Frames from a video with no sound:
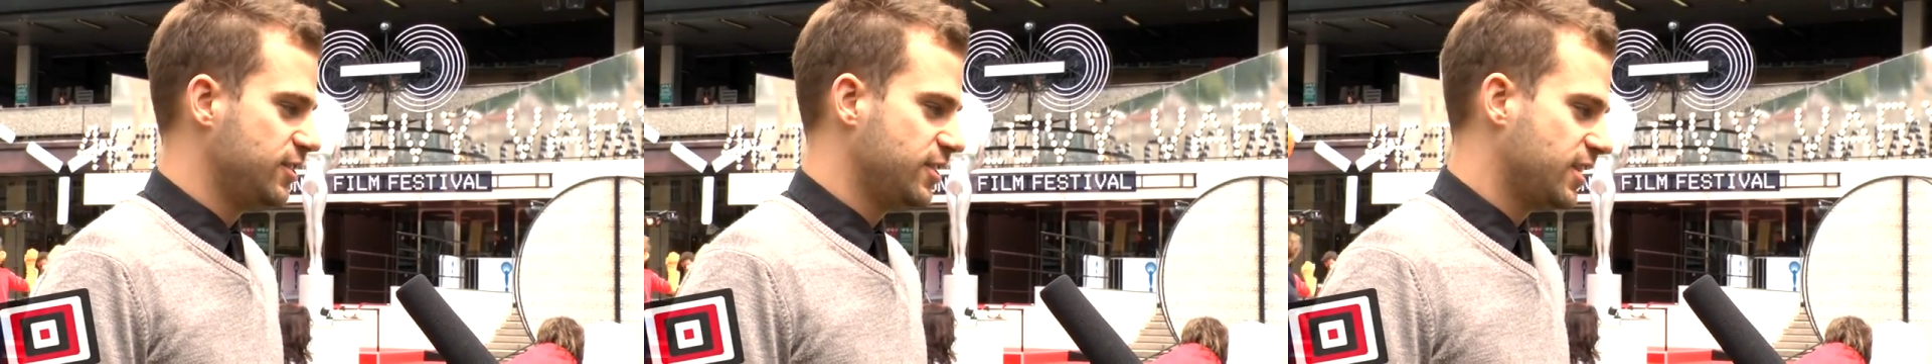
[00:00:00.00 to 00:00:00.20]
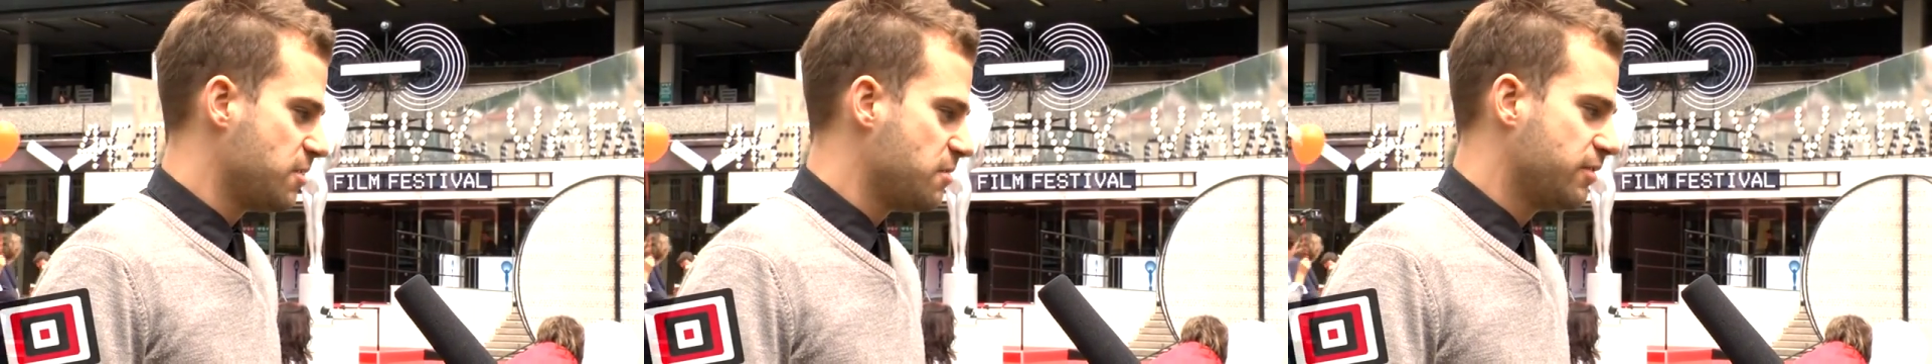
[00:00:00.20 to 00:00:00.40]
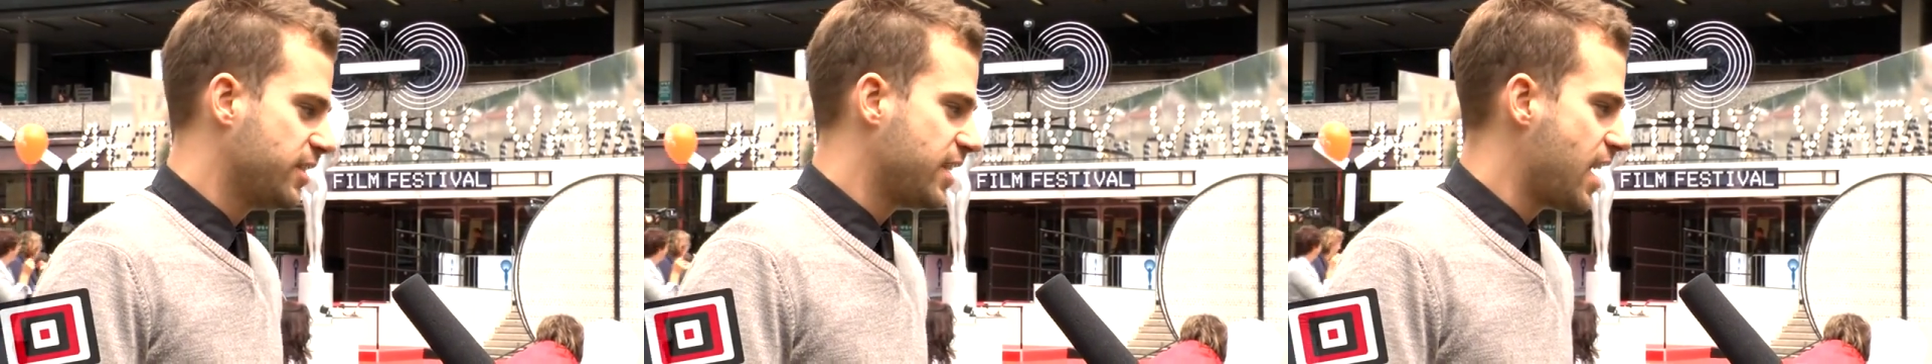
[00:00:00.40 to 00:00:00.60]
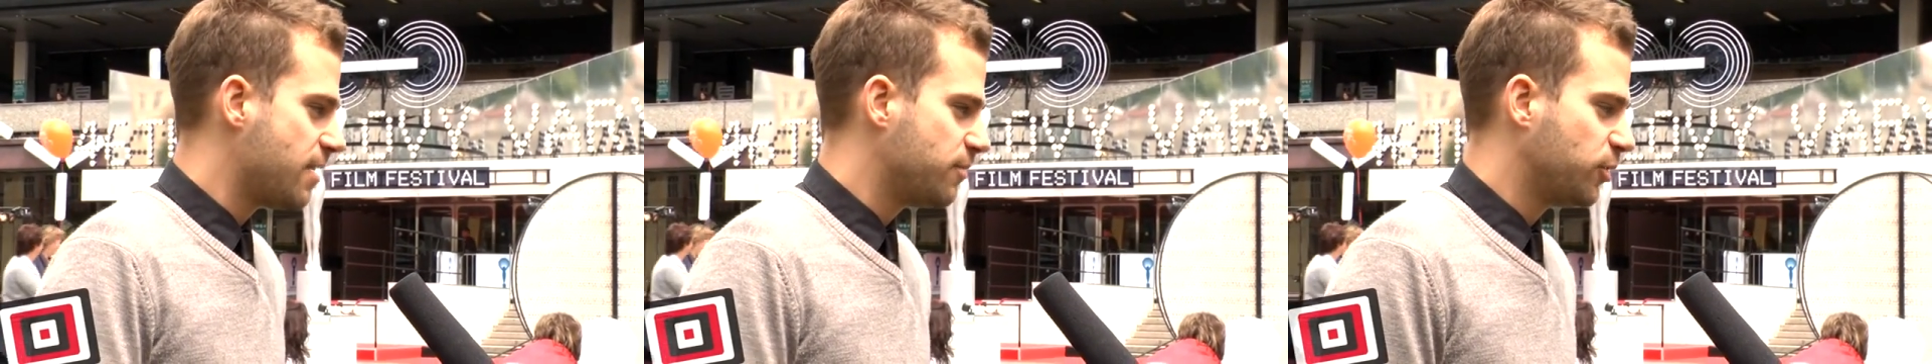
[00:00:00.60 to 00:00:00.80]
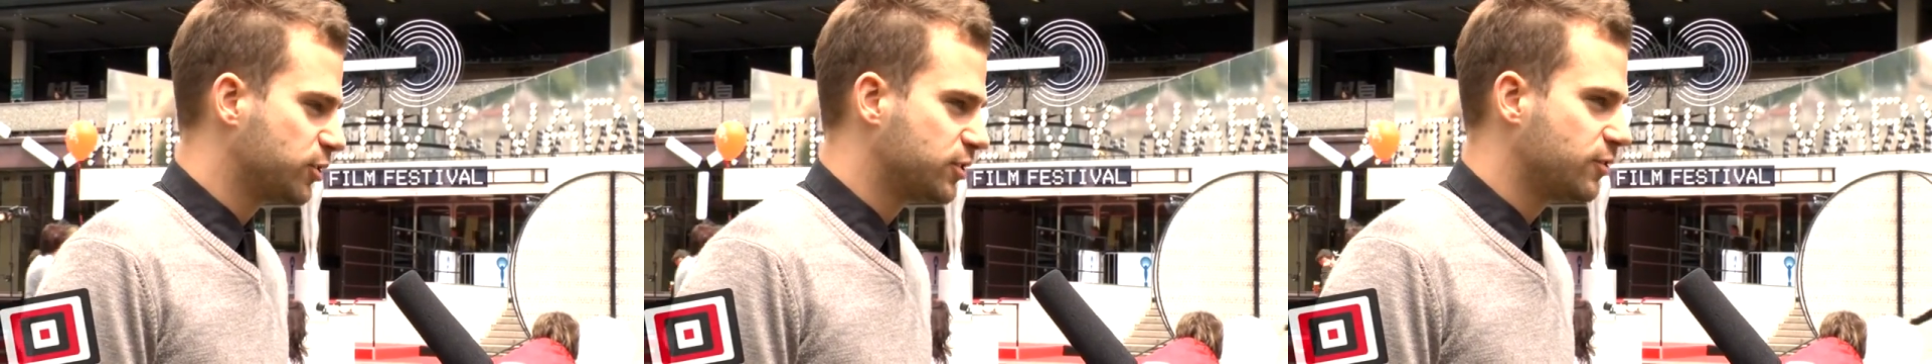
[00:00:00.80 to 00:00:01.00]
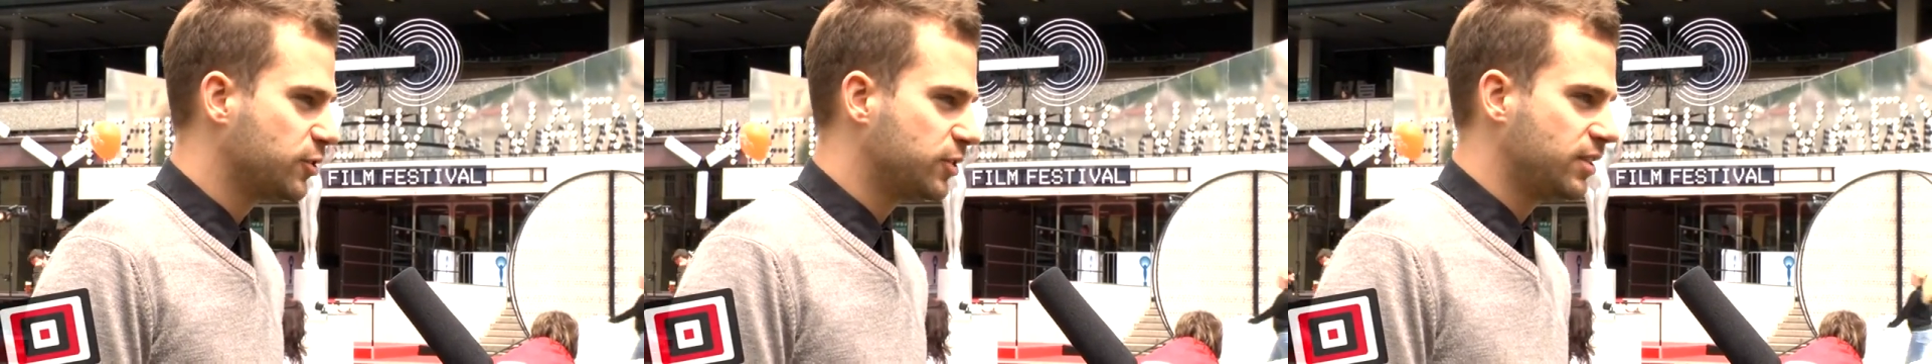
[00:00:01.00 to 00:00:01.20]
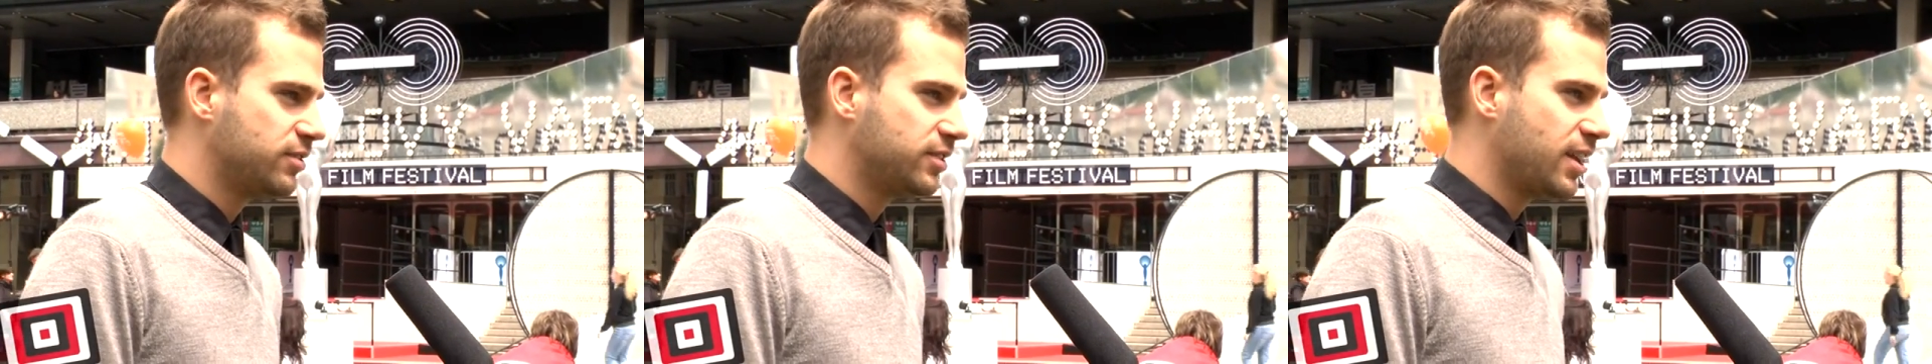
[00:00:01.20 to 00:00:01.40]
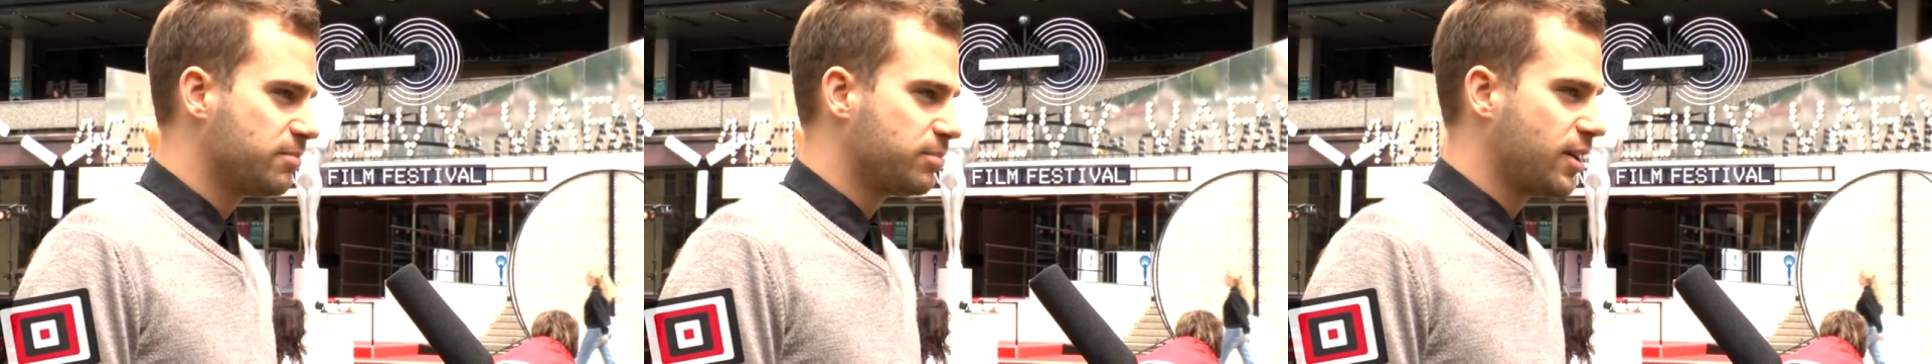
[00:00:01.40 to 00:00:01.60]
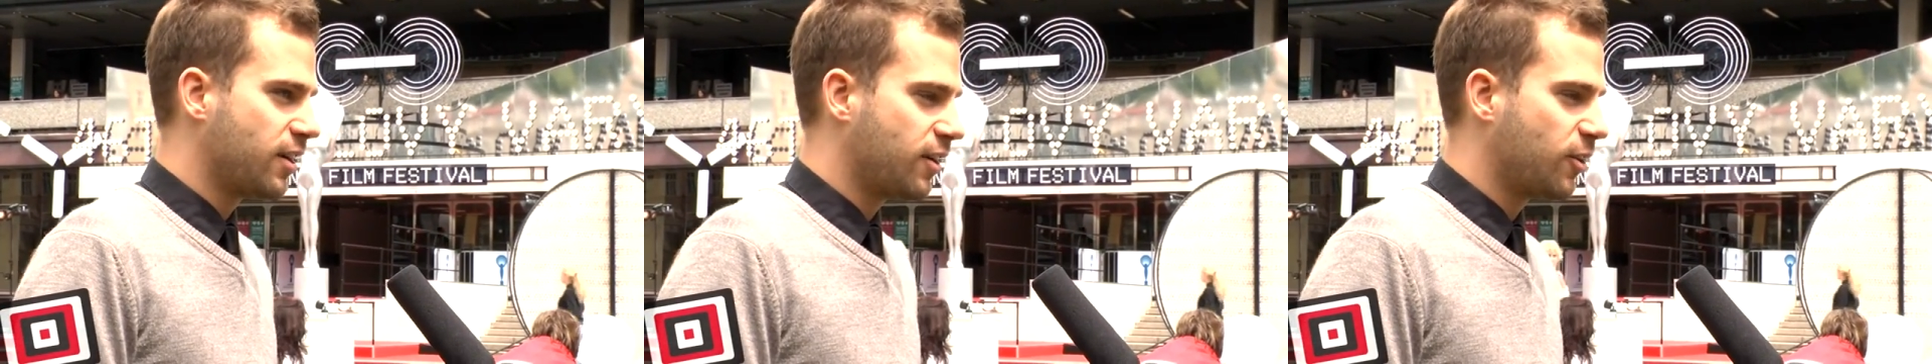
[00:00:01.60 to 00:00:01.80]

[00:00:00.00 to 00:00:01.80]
dzięki temu wygrałem dożywotni wstęp na